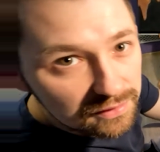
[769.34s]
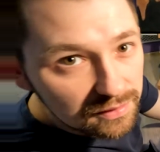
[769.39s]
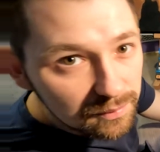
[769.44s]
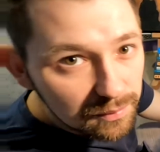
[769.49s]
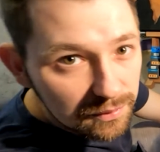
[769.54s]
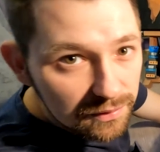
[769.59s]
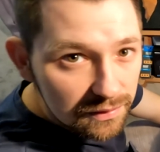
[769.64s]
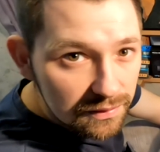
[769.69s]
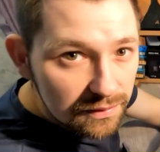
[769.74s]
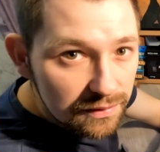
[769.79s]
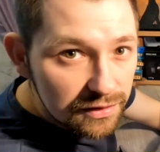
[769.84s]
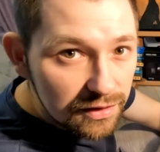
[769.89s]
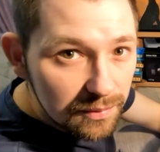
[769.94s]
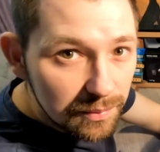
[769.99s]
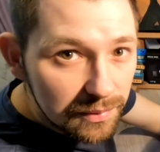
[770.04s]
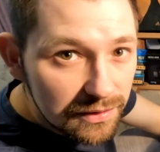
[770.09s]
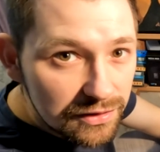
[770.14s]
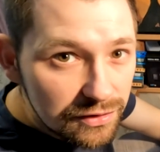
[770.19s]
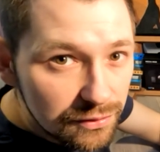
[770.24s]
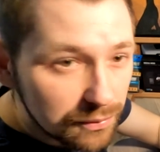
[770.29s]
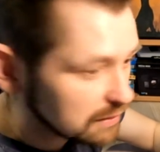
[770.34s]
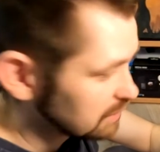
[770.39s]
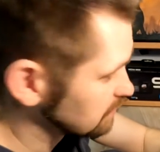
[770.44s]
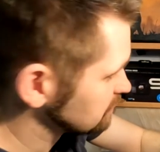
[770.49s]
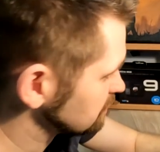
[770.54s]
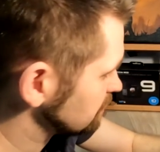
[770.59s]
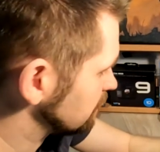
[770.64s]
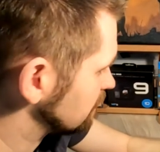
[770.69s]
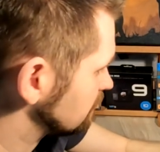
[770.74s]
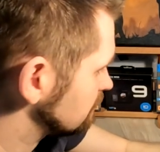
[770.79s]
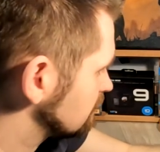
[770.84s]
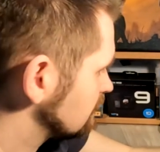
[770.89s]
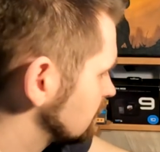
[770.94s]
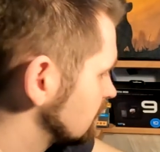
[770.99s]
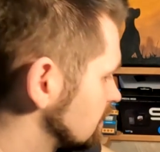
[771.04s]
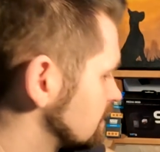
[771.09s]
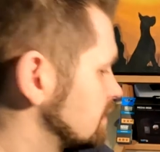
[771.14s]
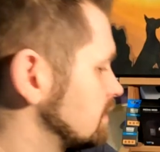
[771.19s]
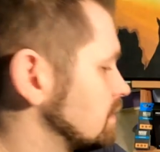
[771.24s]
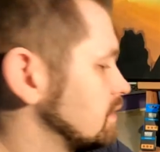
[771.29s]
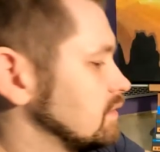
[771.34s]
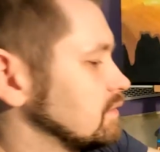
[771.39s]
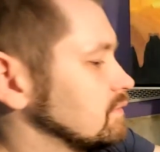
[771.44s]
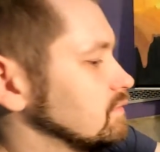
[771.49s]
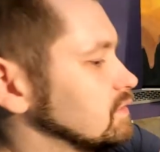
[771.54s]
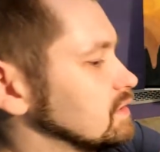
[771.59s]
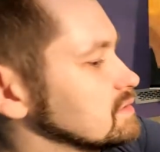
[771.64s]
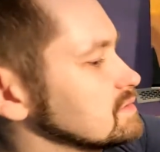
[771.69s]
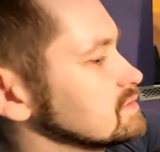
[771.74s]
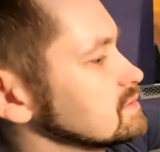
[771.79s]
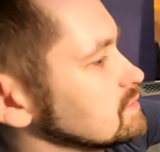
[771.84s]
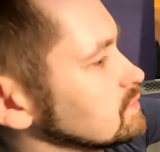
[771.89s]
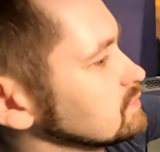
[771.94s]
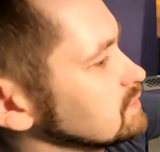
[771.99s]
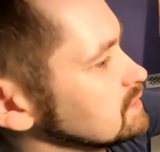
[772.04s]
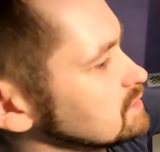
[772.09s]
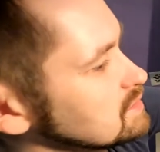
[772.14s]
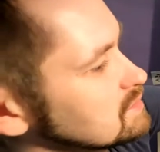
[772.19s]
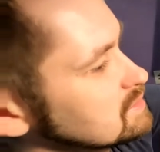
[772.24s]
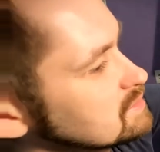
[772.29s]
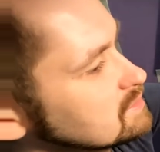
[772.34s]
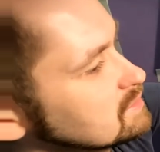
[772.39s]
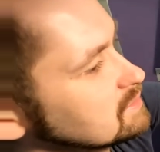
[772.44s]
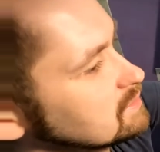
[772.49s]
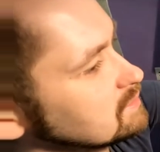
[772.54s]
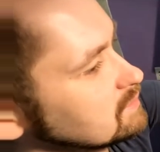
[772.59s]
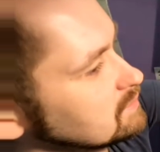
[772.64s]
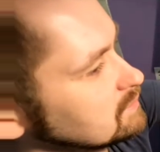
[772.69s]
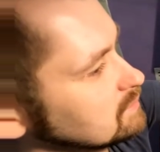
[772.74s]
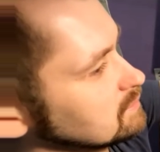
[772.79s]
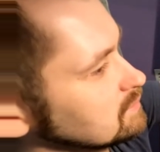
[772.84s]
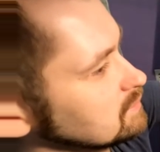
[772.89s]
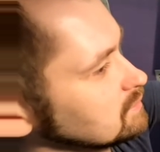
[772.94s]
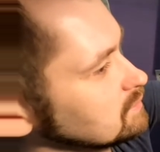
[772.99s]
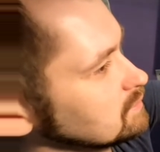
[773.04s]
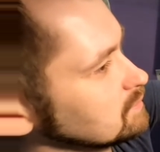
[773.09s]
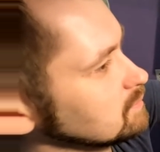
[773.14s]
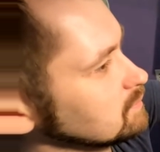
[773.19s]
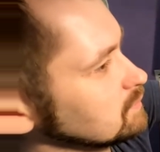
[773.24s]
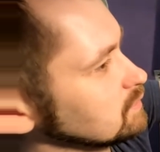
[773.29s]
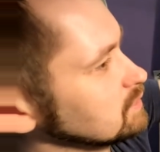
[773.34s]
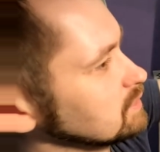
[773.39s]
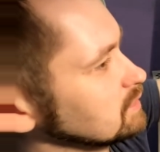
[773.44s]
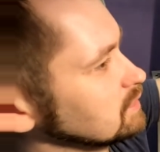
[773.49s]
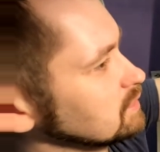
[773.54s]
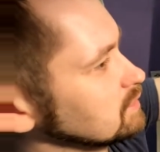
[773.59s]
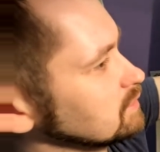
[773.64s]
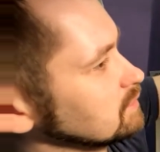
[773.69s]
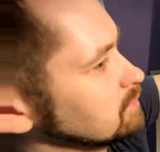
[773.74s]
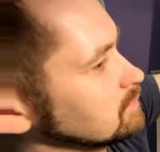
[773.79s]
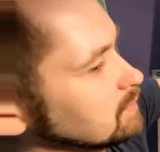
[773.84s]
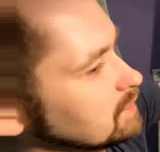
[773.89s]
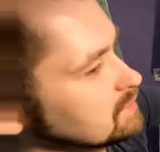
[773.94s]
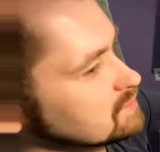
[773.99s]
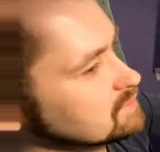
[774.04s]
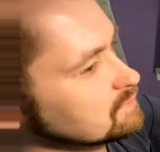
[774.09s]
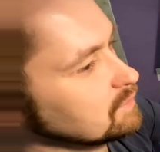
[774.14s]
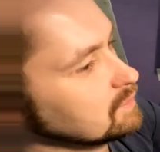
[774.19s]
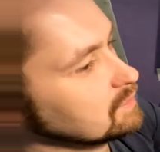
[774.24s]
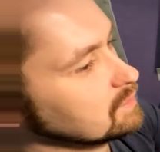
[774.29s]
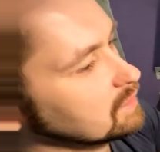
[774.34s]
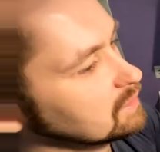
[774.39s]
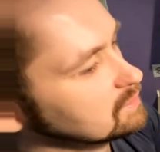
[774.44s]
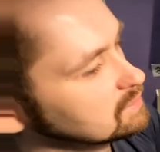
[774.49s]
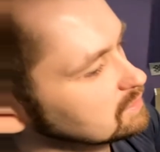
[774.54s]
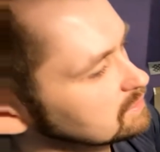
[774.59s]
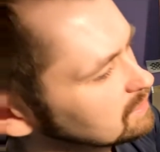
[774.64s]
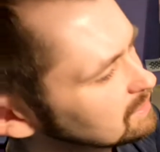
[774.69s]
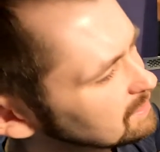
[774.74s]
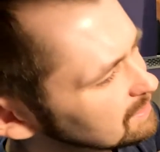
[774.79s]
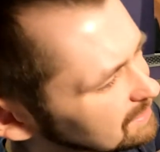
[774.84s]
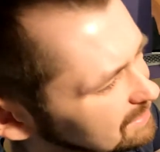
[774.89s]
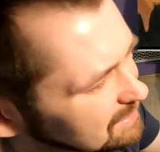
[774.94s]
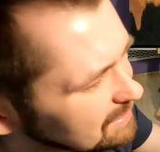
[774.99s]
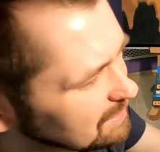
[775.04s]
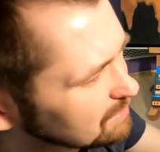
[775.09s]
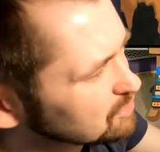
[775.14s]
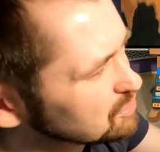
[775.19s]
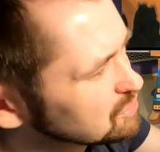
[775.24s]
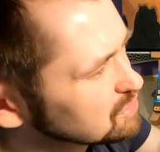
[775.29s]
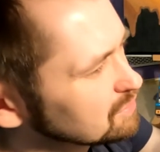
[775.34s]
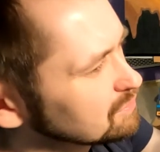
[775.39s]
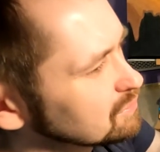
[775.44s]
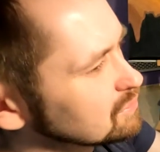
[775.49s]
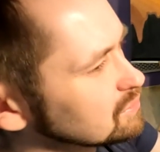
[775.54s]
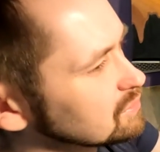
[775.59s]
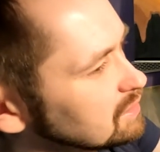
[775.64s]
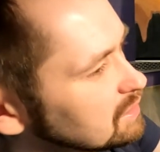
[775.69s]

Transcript: żeby się patrzyła na ciebie. E, więc to też jest e, no, taki bardzo fajny gadżet. Jakościowo no